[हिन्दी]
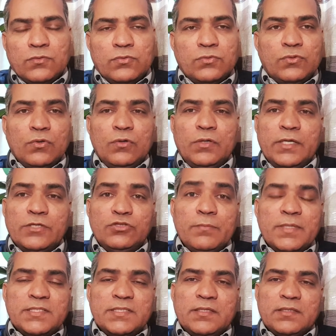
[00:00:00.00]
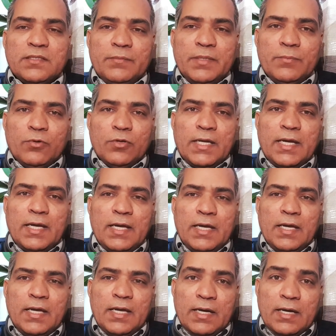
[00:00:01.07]
तो यीशु मसीह ने तभी बोला
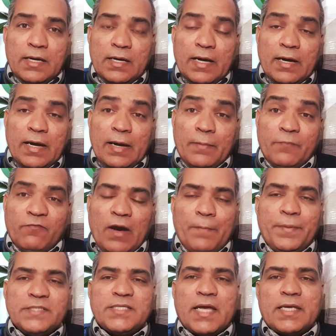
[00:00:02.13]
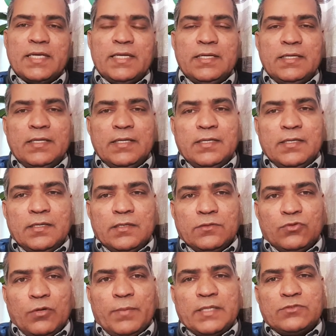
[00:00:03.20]
वापस आके
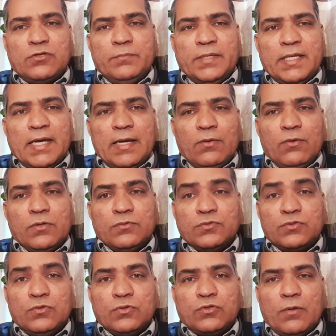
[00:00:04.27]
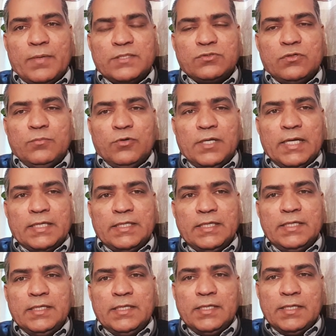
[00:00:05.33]
थॉमस को मिला और उसको थॉमस को बोला कि
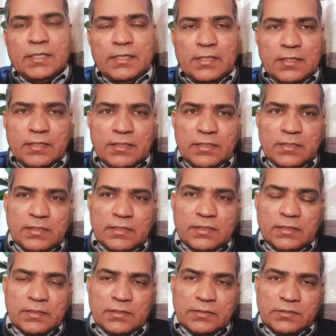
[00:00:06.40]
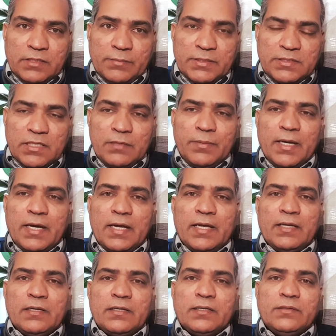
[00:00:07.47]
जब सब
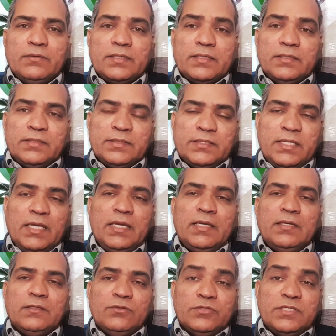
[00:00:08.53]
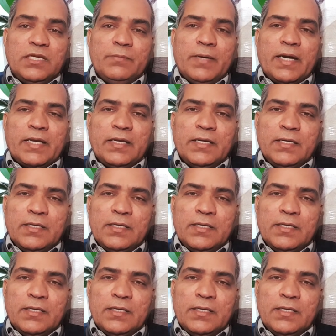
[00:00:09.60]
थे दूसरे बार